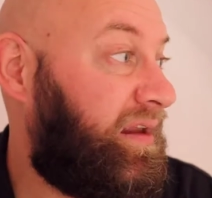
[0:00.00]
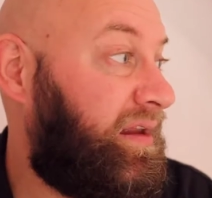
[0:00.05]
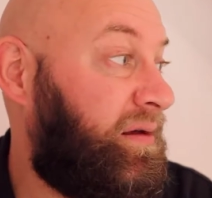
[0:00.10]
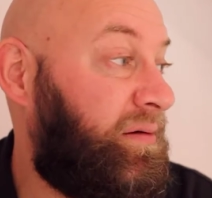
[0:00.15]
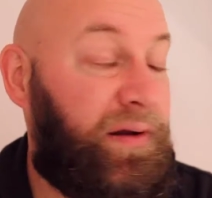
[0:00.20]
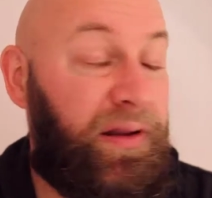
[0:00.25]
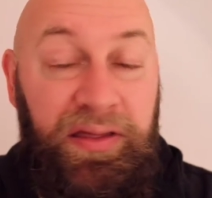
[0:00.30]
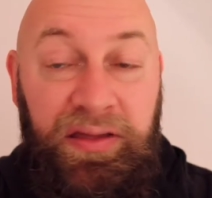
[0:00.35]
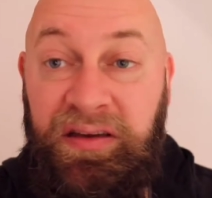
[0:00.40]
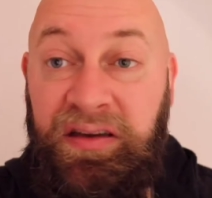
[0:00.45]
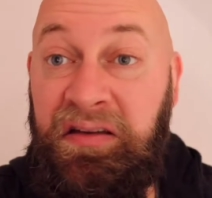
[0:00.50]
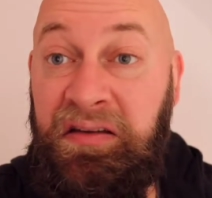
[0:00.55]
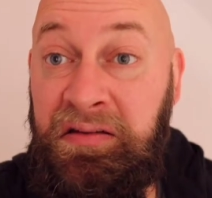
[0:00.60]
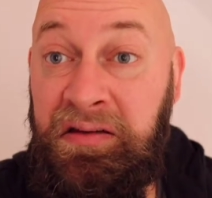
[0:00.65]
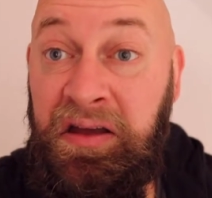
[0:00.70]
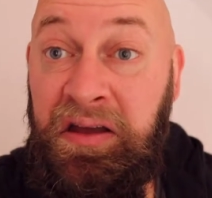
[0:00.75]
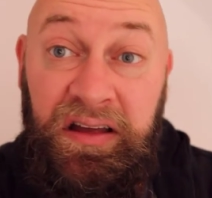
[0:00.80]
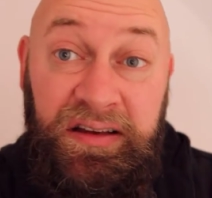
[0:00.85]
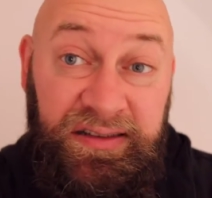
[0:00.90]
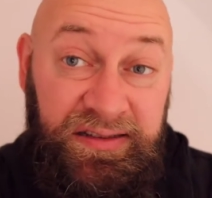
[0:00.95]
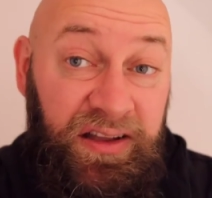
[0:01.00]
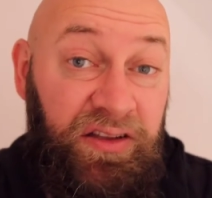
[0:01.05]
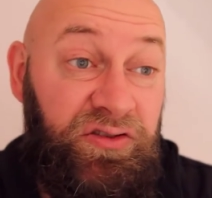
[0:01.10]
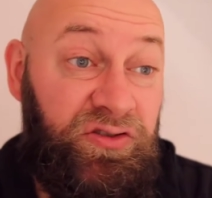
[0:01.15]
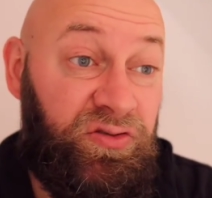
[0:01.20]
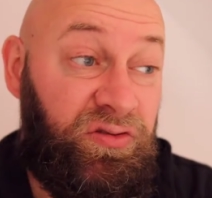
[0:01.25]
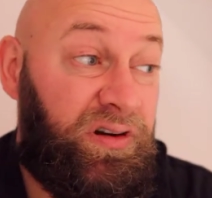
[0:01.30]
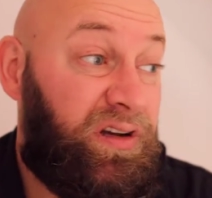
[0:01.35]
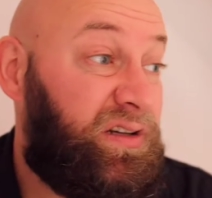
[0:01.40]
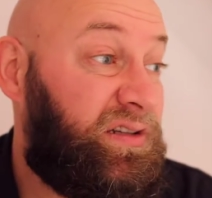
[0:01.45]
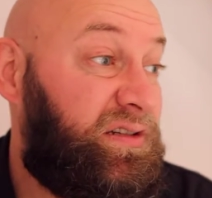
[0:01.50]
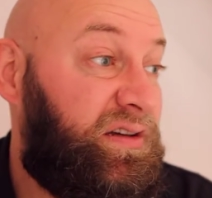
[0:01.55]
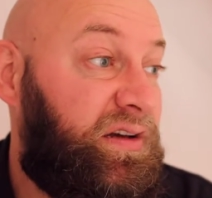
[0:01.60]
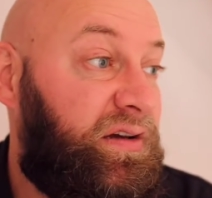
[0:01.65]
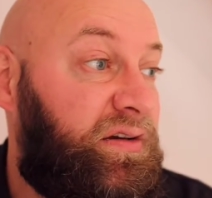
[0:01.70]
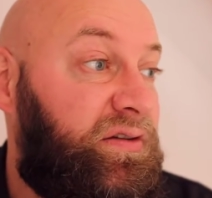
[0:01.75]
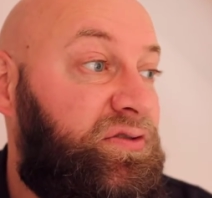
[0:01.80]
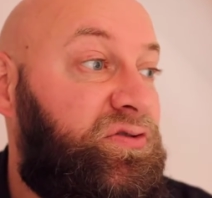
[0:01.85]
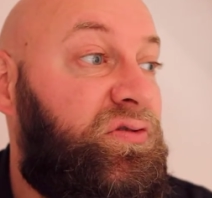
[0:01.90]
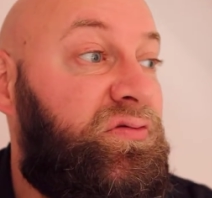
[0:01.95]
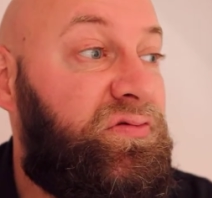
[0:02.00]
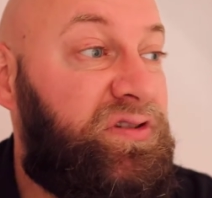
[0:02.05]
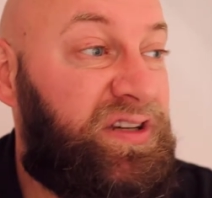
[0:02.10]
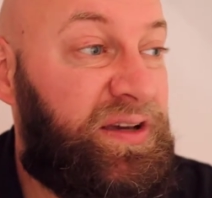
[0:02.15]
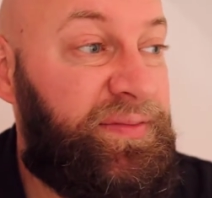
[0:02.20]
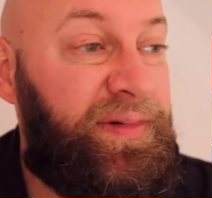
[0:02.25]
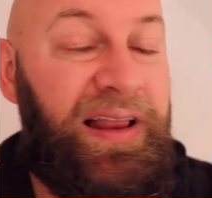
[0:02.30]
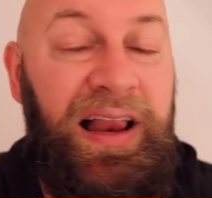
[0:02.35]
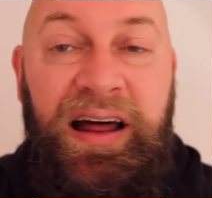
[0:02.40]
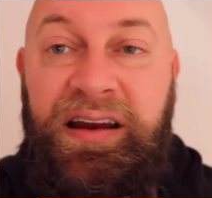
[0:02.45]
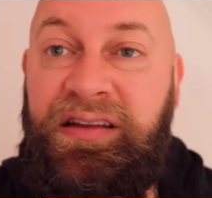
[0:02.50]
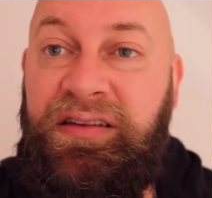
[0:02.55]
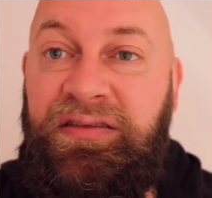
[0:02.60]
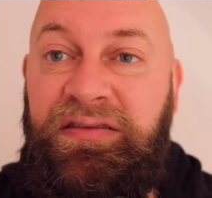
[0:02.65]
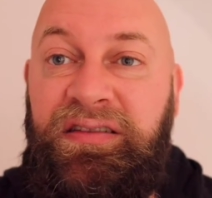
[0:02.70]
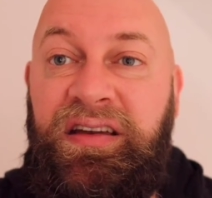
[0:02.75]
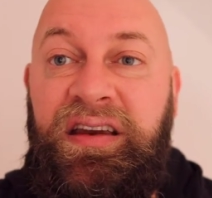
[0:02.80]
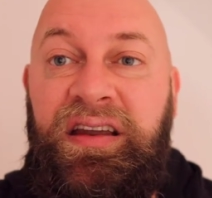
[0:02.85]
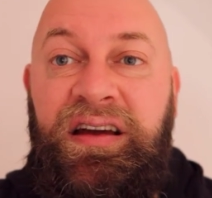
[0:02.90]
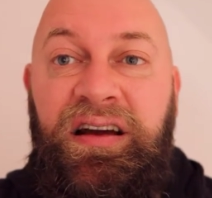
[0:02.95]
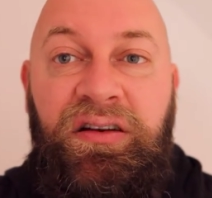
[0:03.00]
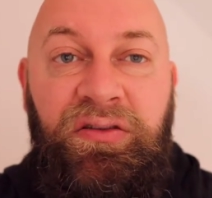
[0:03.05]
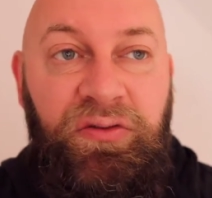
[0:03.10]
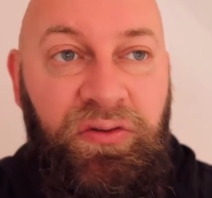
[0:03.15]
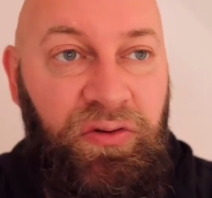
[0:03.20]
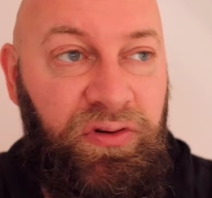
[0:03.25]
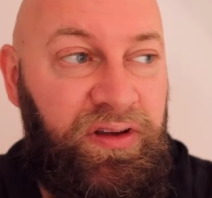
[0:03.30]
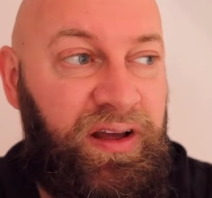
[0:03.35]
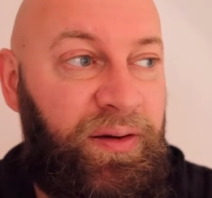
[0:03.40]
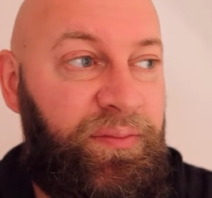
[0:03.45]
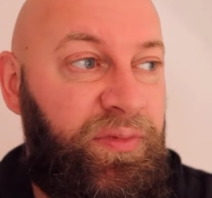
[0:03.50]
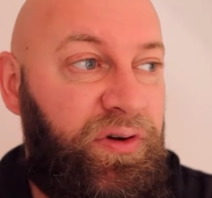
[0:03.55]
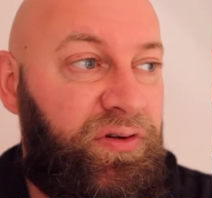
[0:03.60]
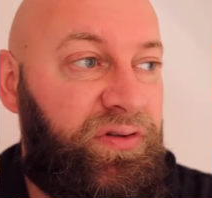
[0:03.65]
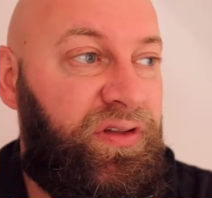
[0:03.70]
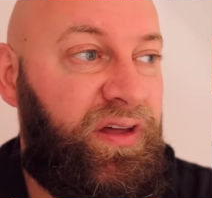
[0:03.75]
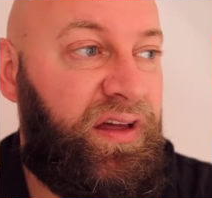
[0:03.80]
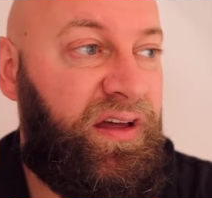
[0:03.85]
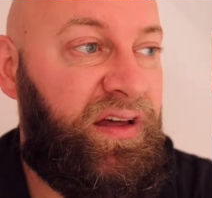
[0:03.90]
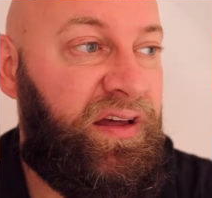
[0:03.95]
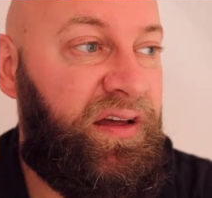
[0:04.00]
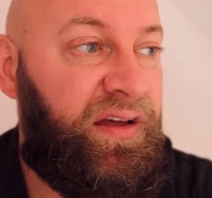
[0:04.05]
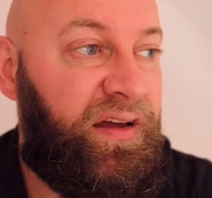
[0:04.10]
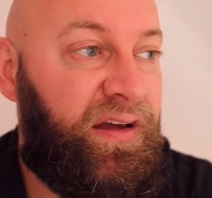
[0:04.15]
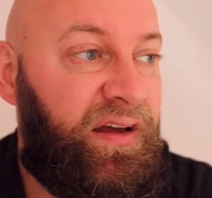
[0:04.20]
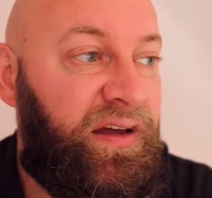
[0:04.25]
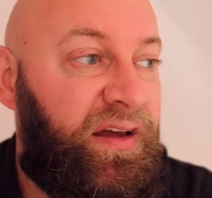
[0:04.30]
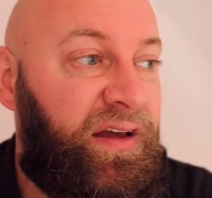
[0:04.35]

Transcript: La verdad que están chulas, son similares, tienen algunos cambios de,